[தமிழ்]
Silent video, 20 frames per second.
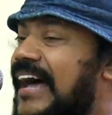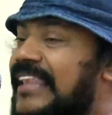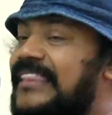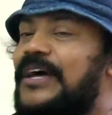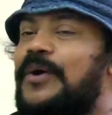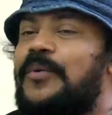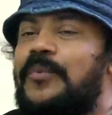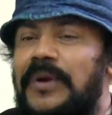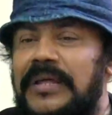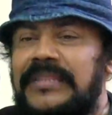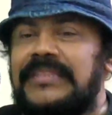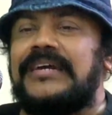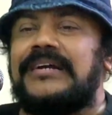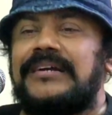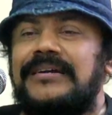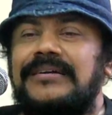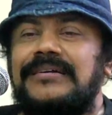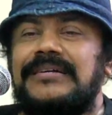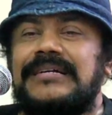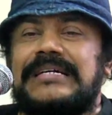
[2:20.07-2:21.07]
அந்த
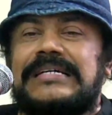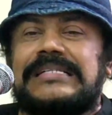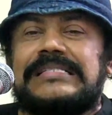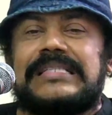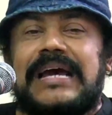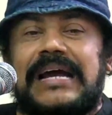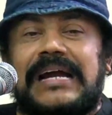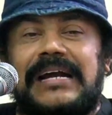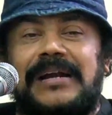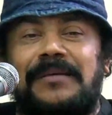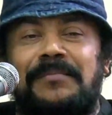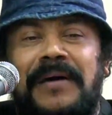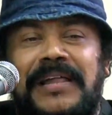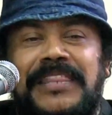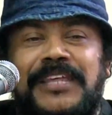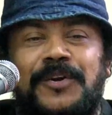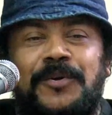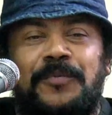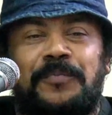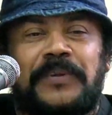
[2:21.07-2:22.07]
குழந்தைகள் தங்கள்
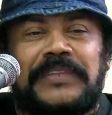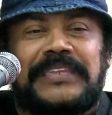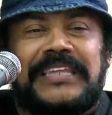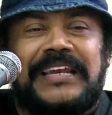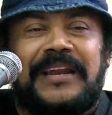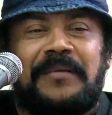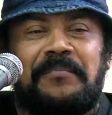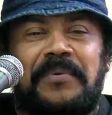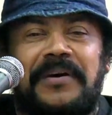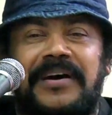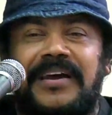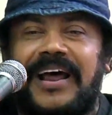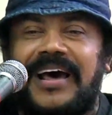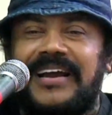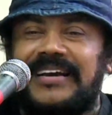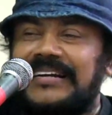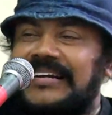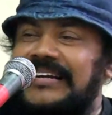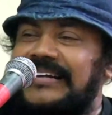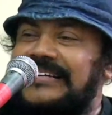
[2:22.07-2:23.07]
மதிநுட்பத்தை
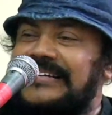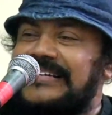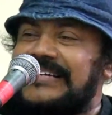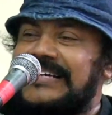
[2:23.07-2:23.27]
நம்புகிறார்கள்